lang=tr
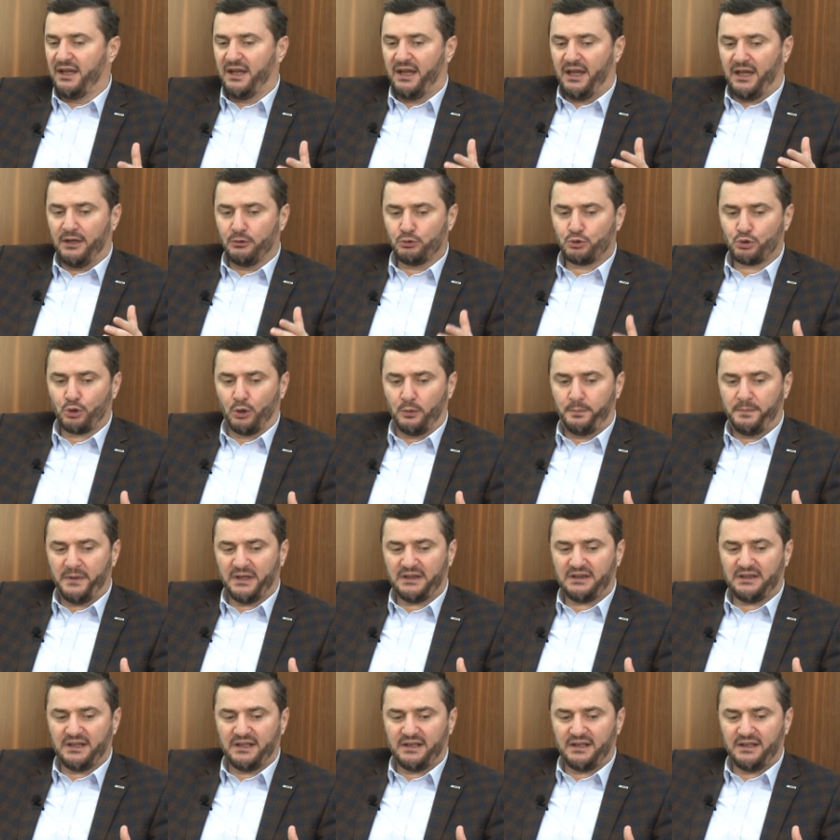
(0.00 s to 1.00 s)
Ev
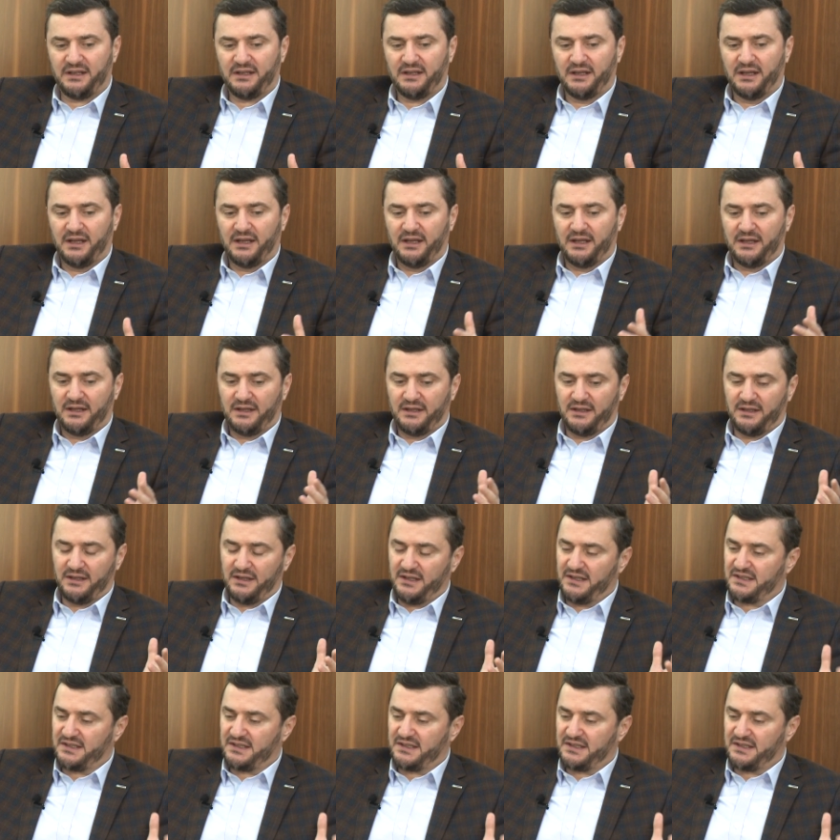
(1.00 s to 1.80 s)
sohbetleri, e,